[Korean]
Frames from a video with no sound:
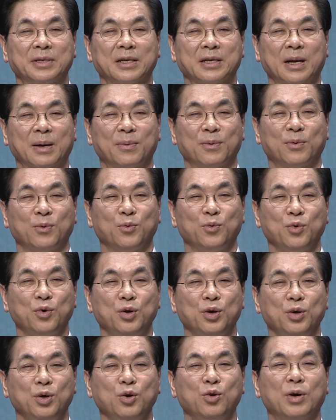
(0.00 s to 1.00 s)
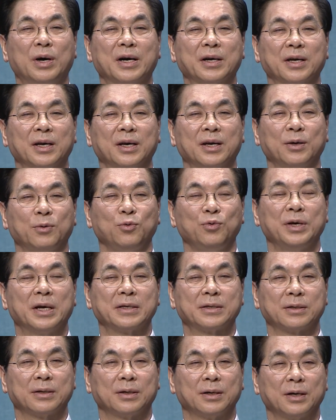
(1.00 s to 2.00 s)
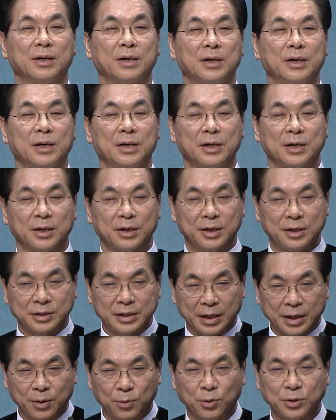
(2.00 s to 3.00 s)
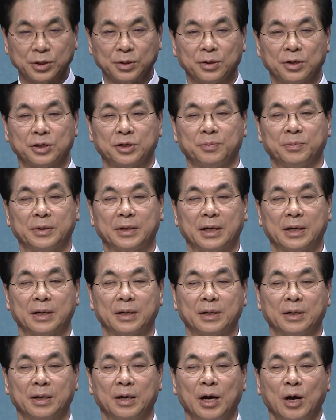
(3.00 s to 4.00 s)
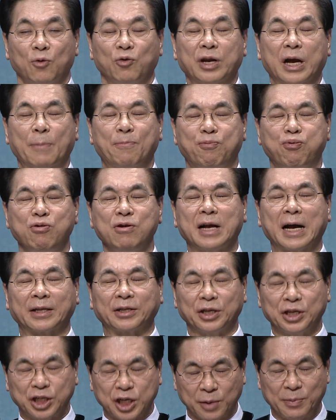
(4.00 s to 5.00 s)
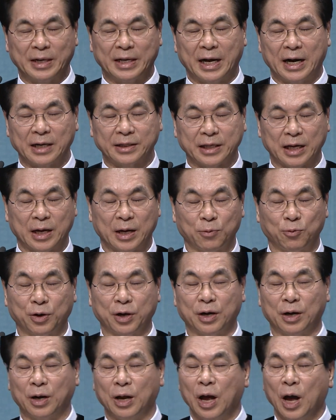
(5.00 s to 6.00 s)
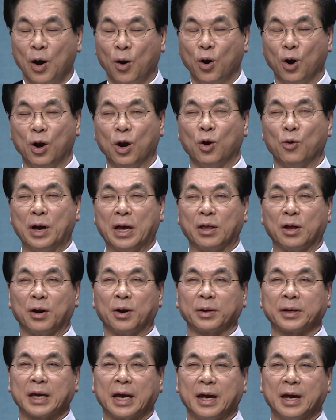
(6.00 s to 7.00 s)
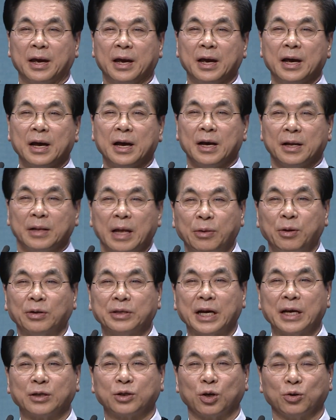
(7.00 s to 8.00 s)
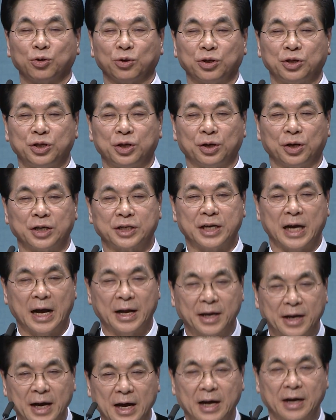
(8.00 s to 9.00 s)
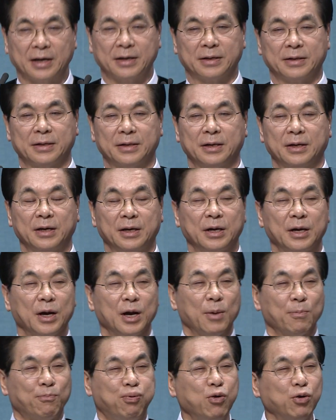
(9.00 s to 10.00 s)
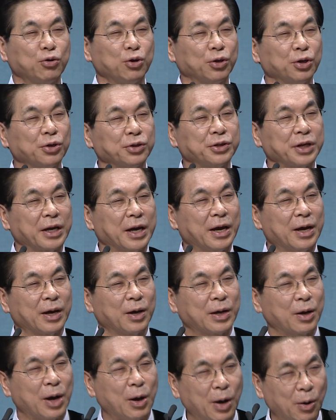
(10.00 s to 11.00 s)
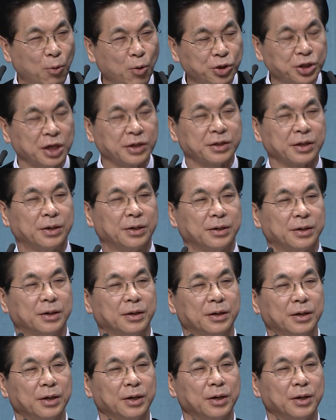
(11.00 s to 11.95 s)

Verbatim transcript: 세 사람을 위로하기 위해서 그 자리에 오신 것입니다. 우리가 불같은 심을 당할 때 우리를 홀로 외롭게 내 동생이 쳐들으시는 것이 아니라 불구덩이 속에 오셔서